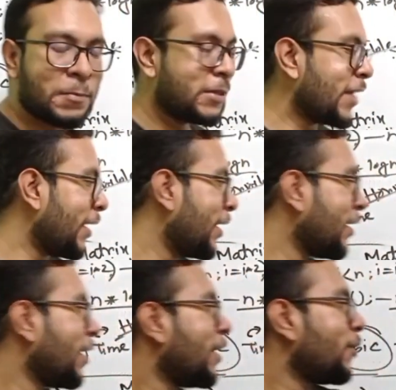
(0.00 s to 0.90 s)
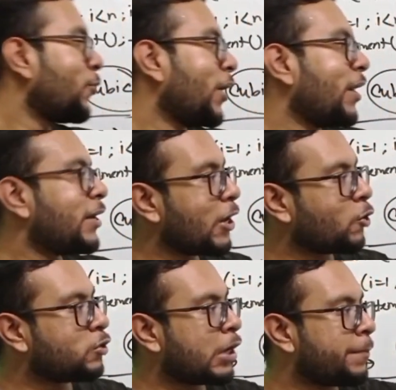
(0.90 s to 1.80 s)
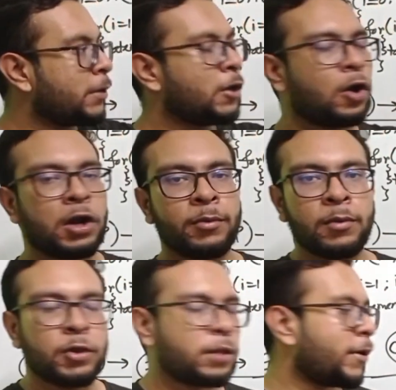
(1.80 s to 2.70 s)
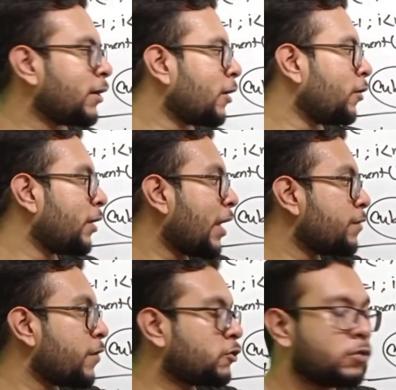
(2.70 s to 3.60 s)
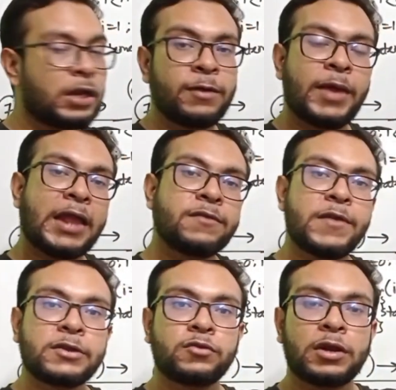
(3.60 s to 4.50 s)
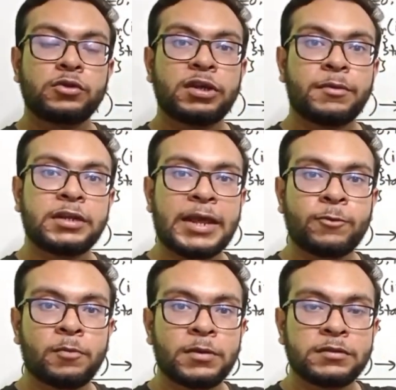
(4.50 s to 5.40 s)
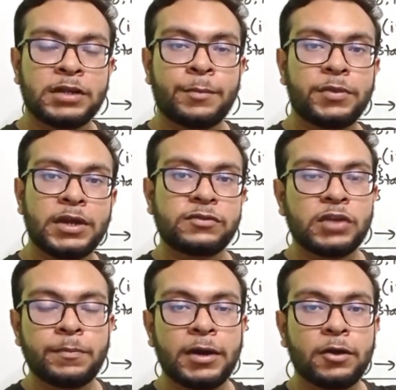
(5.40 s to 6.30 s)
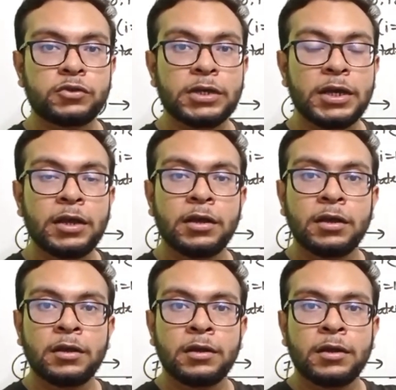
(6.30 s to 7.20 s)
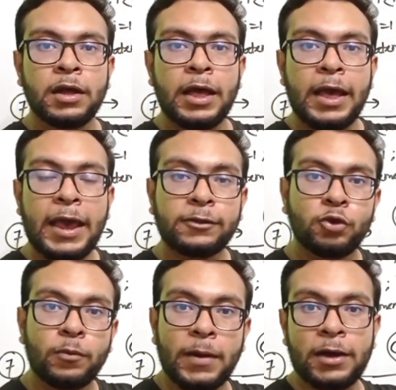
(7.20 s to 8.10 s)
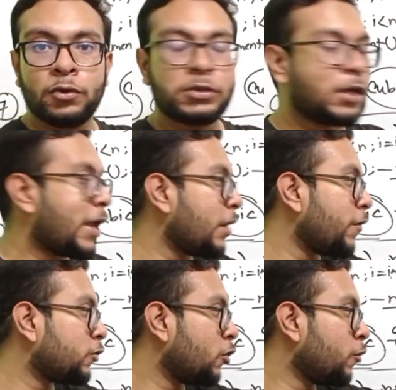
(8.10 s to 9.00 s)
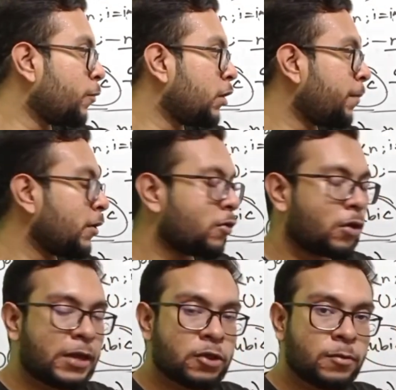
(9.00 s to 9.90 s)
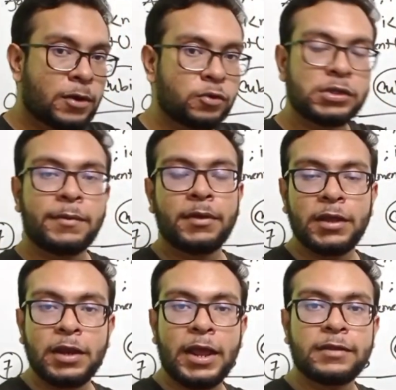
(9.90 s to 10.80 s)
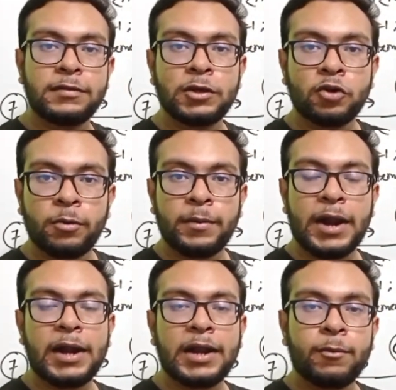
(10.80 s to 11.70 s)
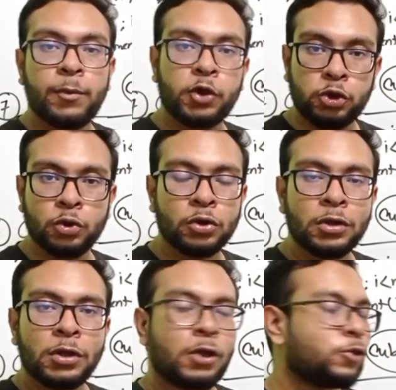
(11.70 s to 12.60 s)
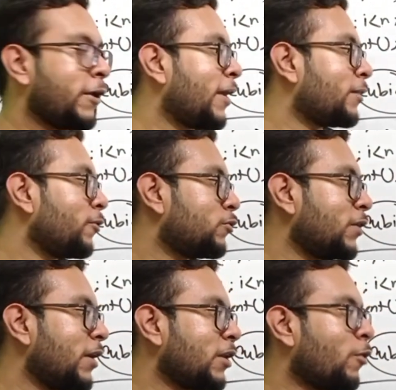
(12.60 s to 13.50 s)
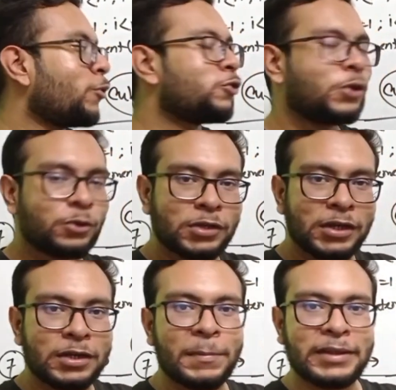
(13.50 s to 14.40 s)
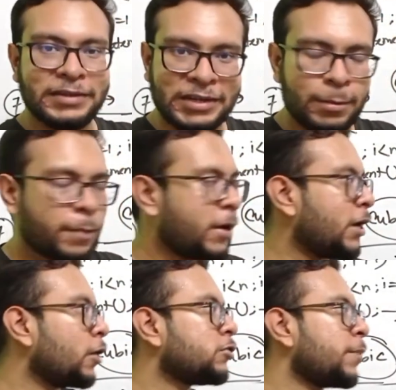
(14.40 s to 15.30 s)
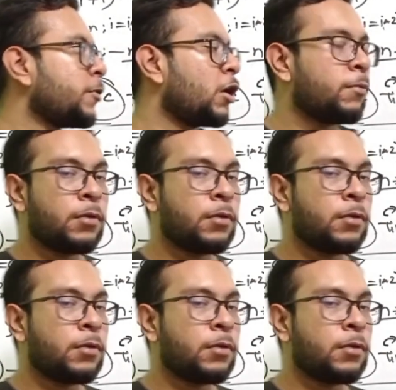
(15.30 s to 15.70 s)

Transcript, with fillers: করছি আপনি জানেন তো এখানে এটাকে হচ্ছে আপনি হরেবল বলতে পারেন কারণ এখানে এন ফ্যাক্টোরিয়াল এবং এন ফ্যাক্টোরিয়াল হচ্ছে আমাদের টাইম কমপ্লেক্সিটি আমাদের স্টেটমেন্টটা হচ্ছে এতবার হচ্ছে এন ফ্যাক্টরির উপর ডিপেন্ড করে এতবার হচ্ছে আমাদের এক্সিকিউট হবে বা রান টাইম হবে তত তো এই ক্ষেত্রে হচ্ছে এটা অবশ্যই হচ্ছে একটা বাজে একটা ব্যাপার এটাকে হচ্ছে